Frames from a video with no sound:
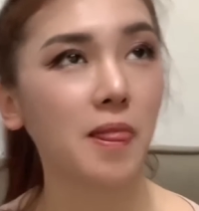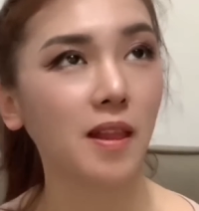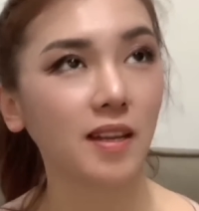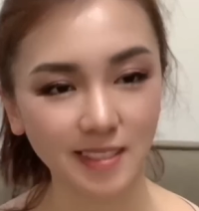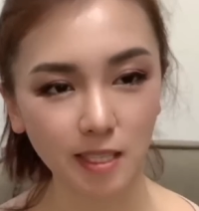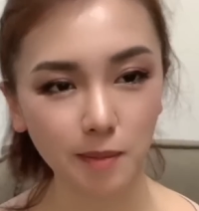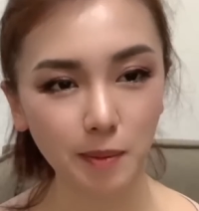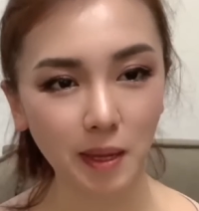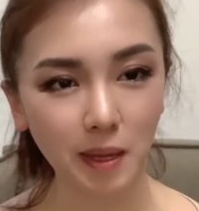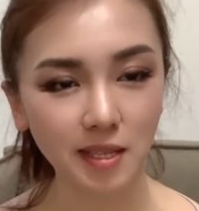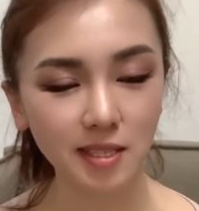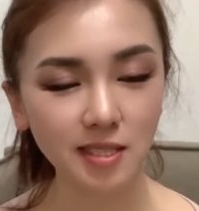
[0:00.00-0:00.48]

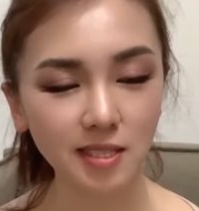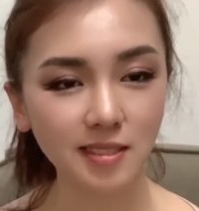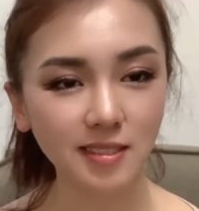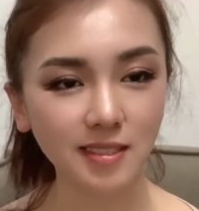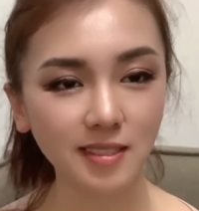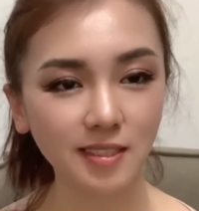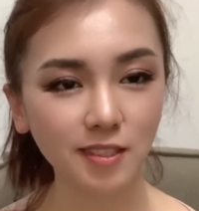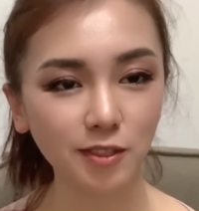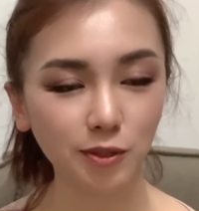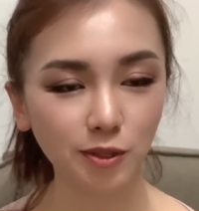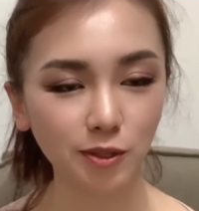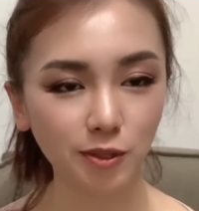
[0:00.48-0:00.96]
110
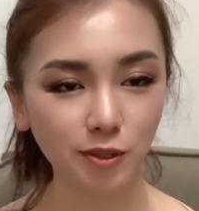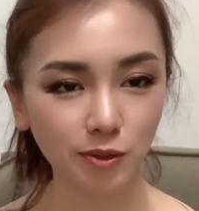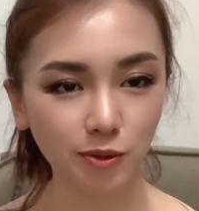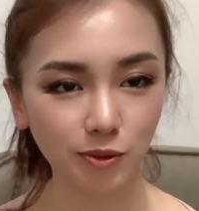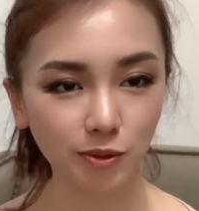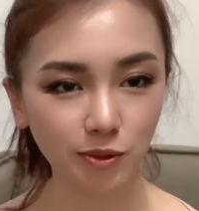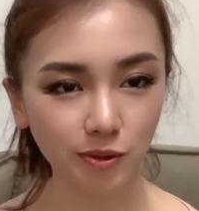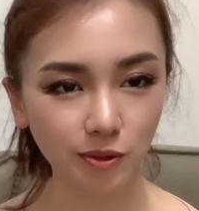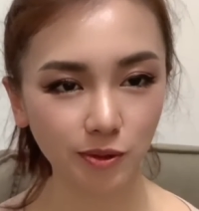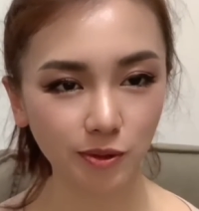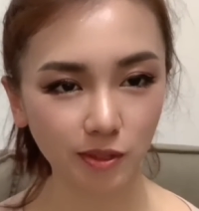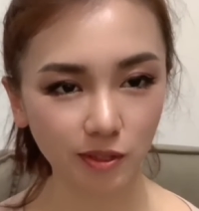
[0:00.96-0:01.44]
斤的时候
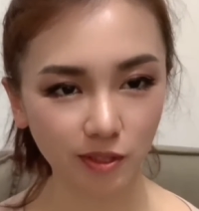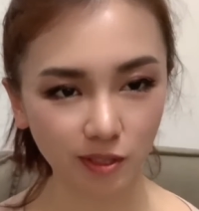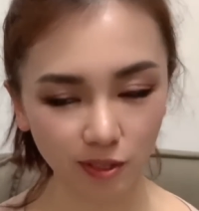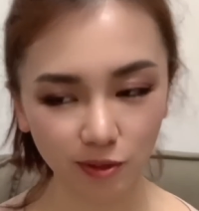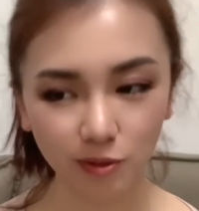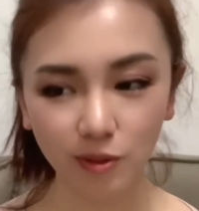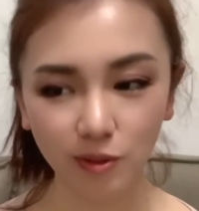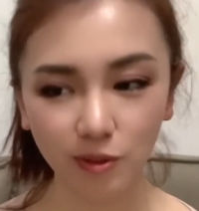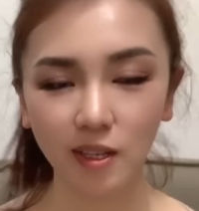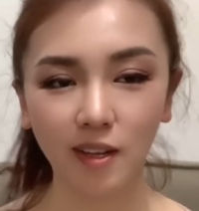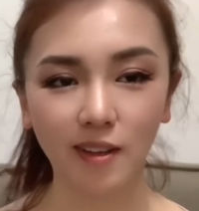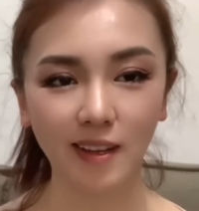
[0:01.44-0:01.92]
是
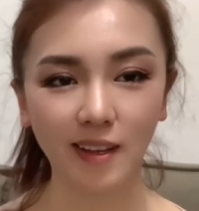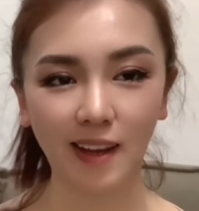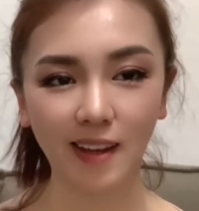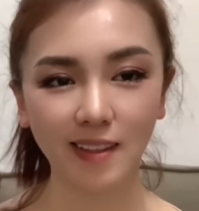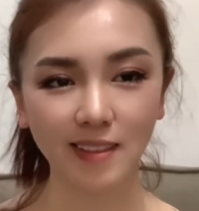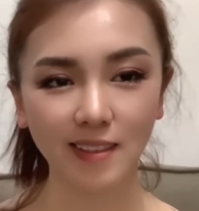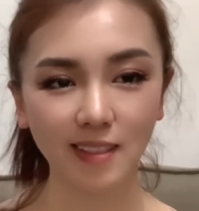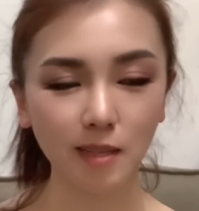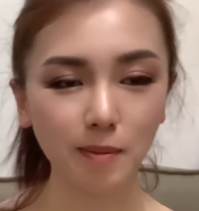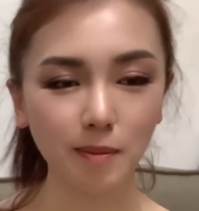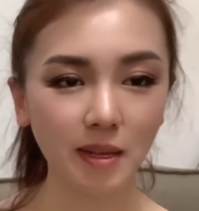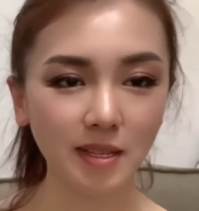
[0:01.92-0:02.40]
最好看
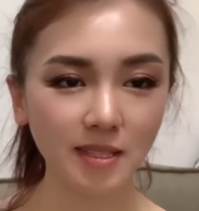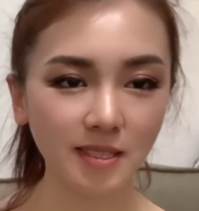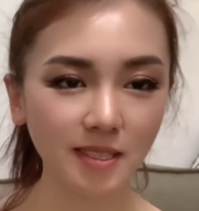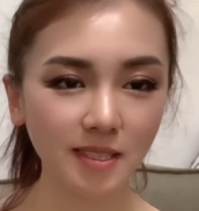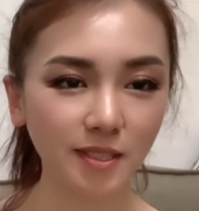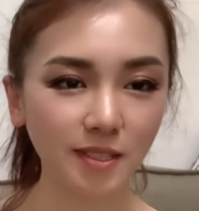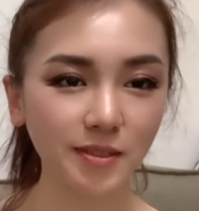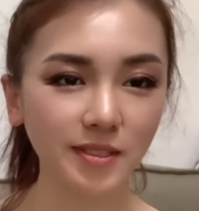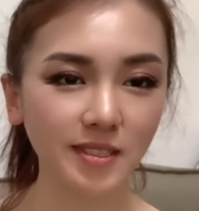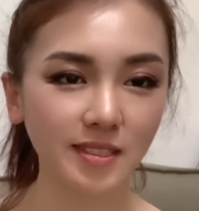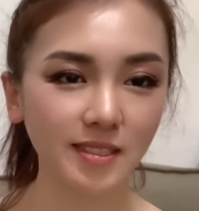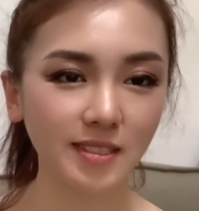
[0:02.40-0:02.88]

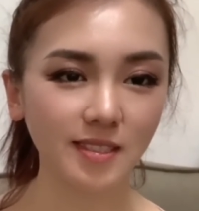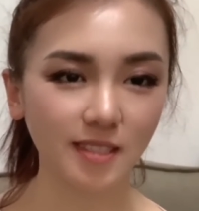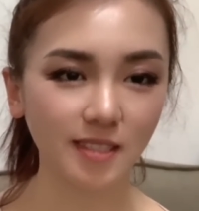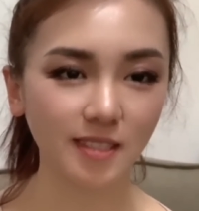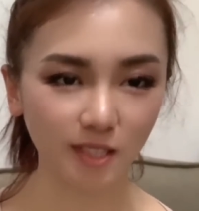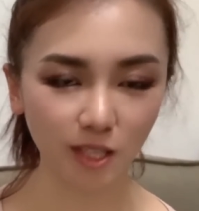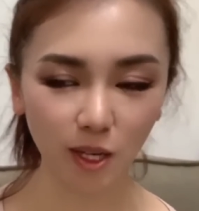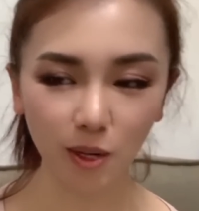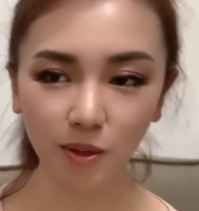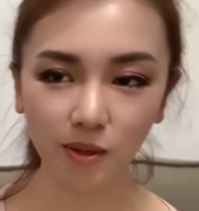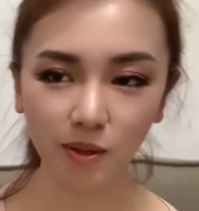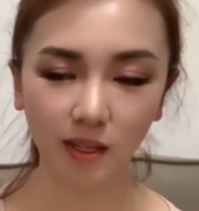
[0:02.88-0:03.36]
的，116斤也
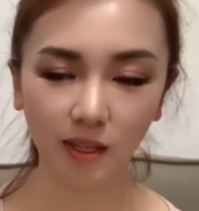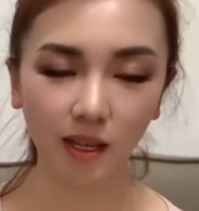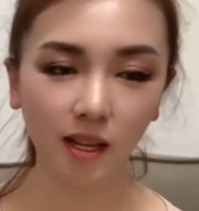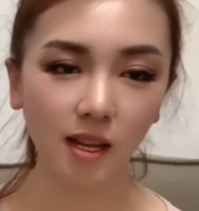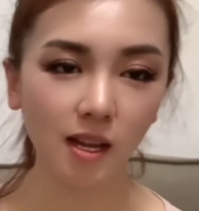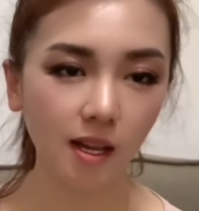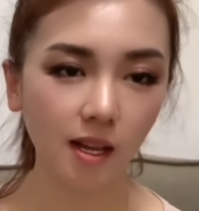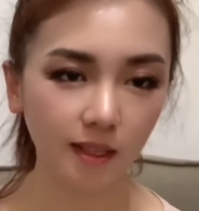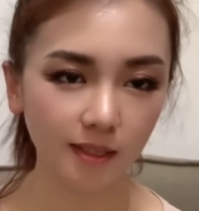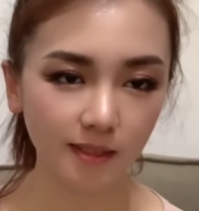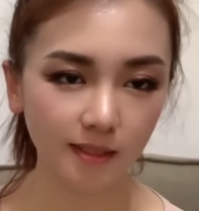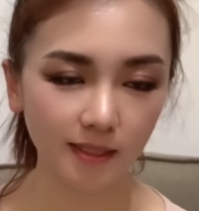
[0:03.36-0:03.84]
凑合。
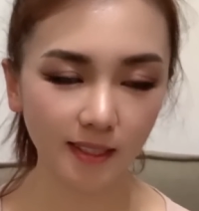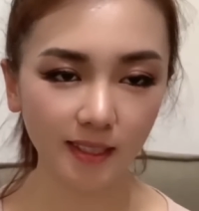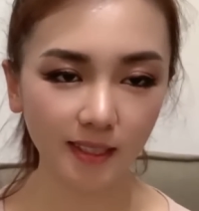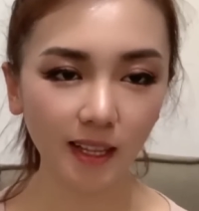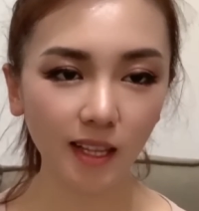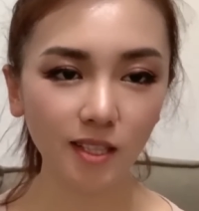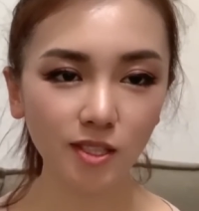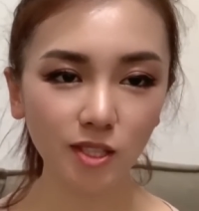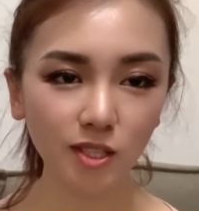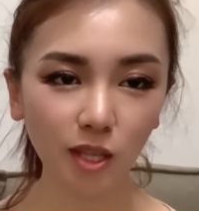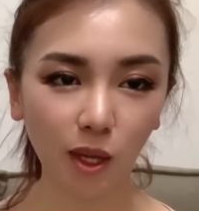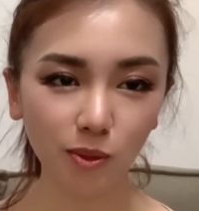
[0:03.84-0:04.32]
一
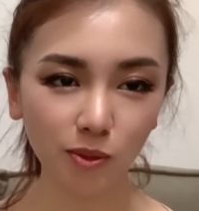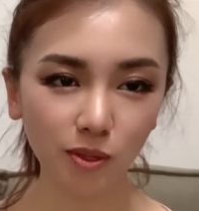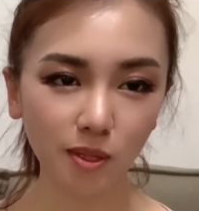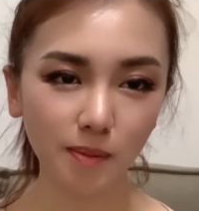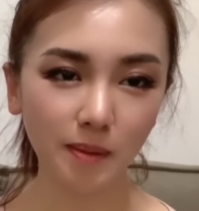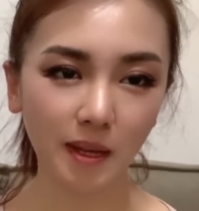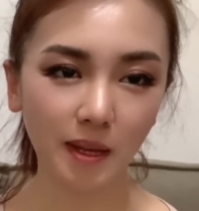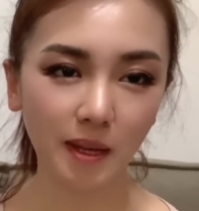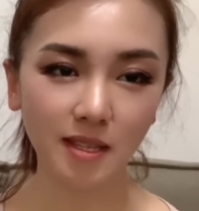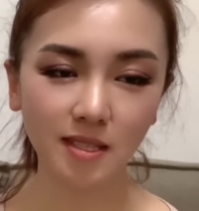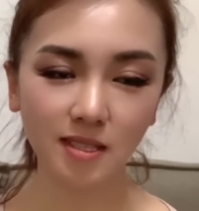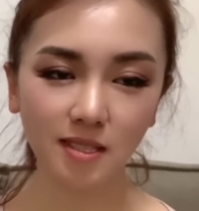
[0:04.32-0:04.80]
旦超出
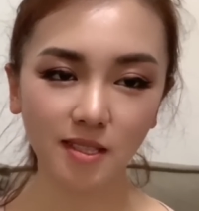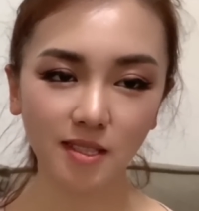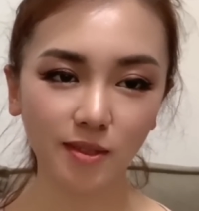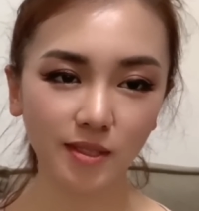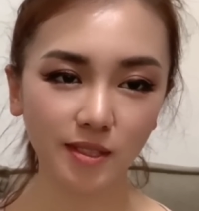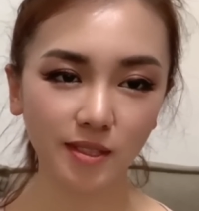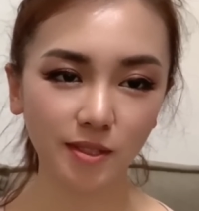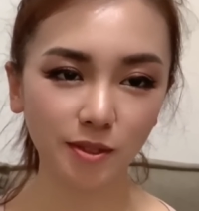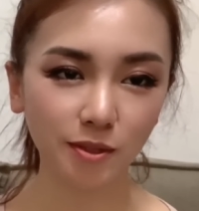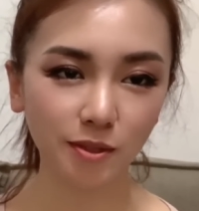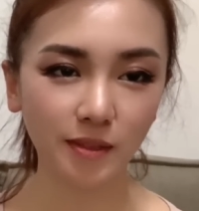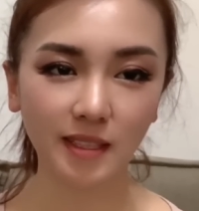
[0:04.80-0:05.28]
116斤
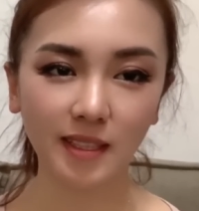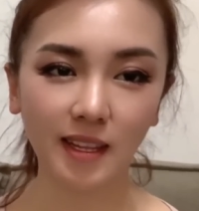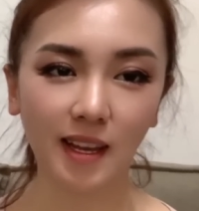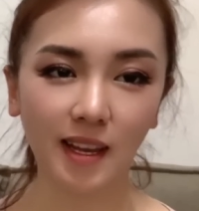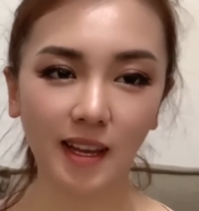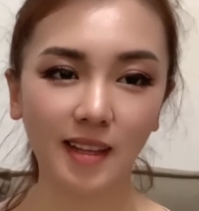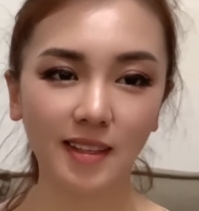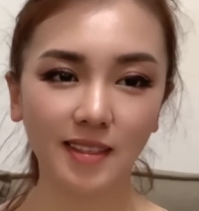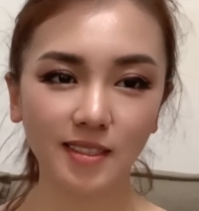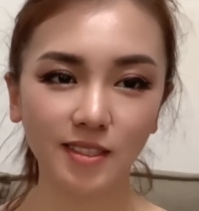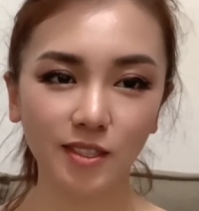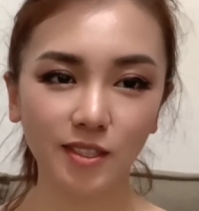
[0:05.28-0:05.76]
就完蛋
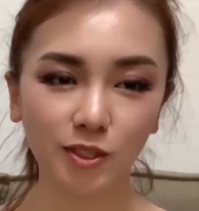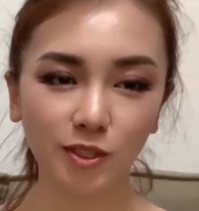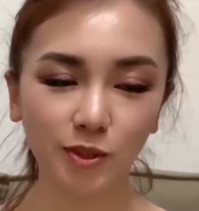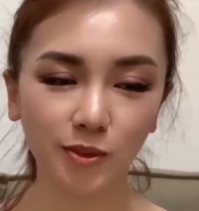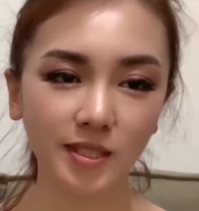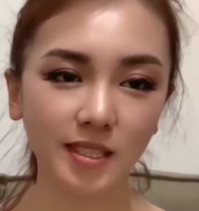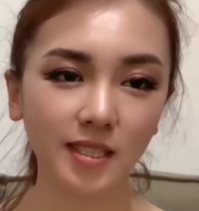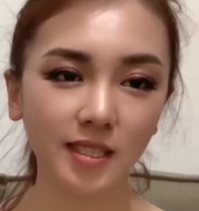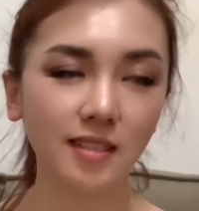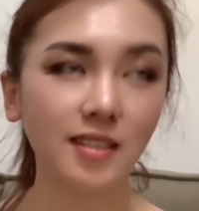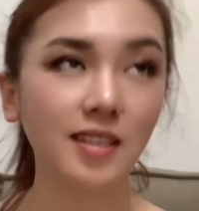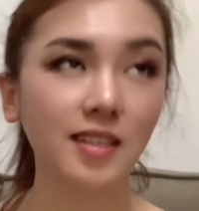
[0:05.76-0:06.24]
了，就走
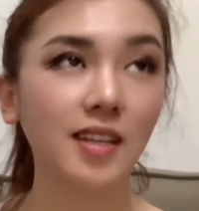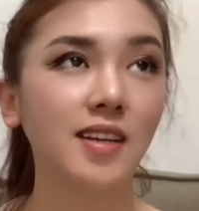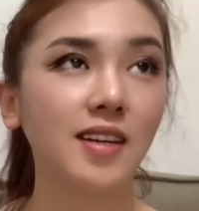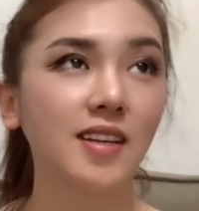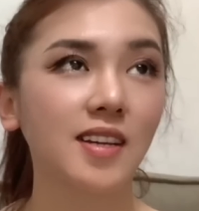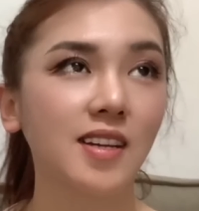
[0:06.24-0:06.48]
形了。